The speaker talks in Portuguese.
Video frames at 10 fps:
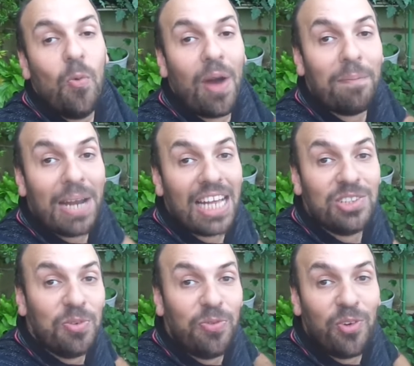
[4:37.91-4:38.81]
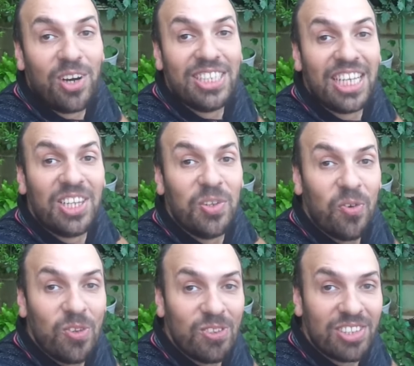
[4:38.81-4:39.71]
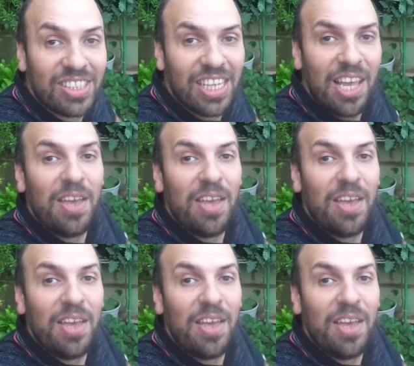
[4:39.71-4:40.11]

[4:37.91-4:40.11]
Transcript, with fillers: Um abraço forte a todos.